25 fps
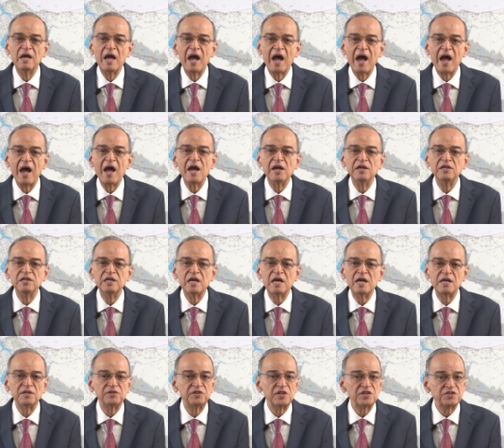ها
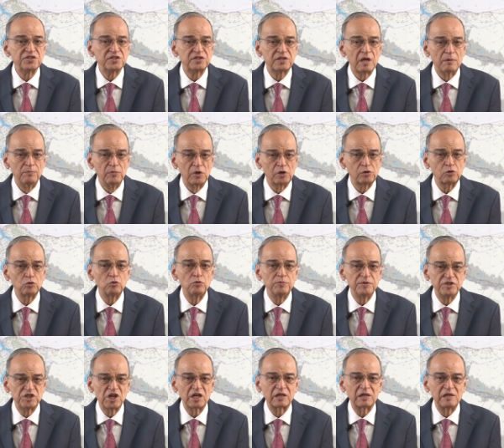هي تستمر
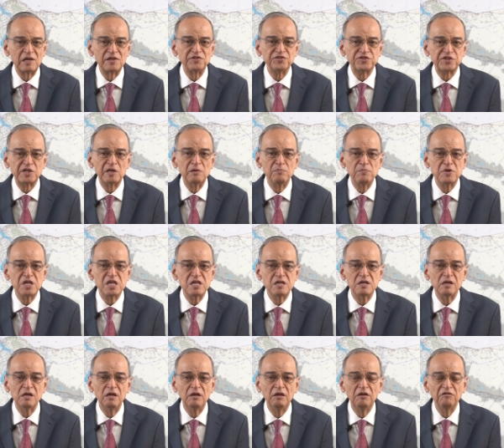بشكل
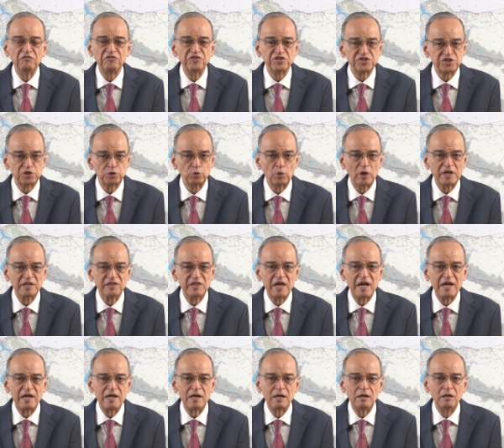سلمي في
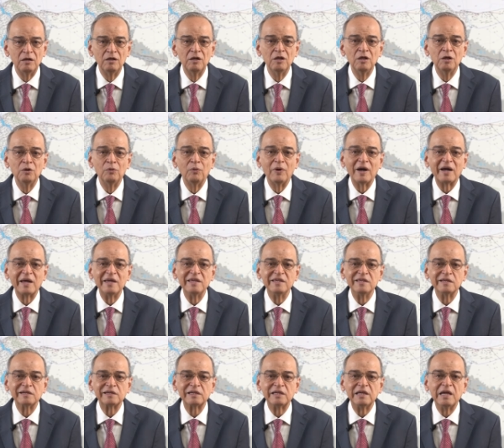السويداء
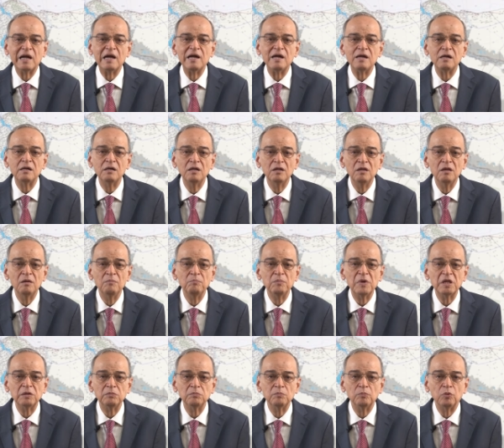وغيرها
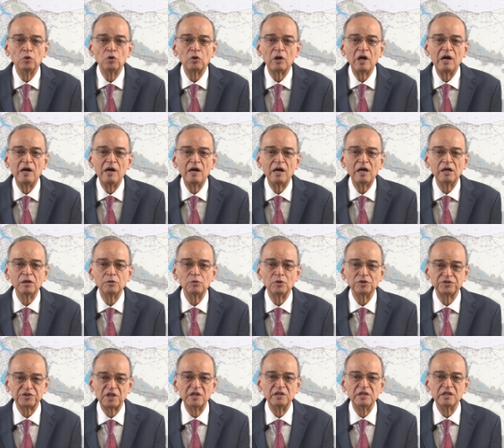من بقاع
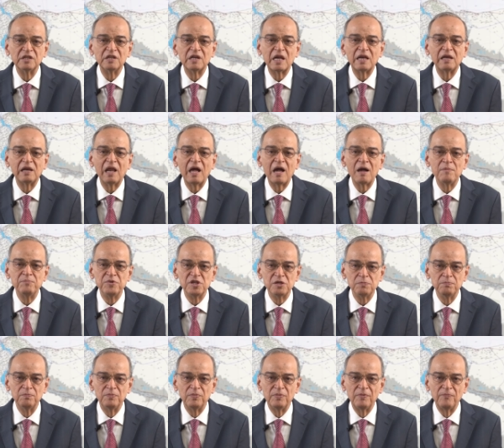وطننا الحبيب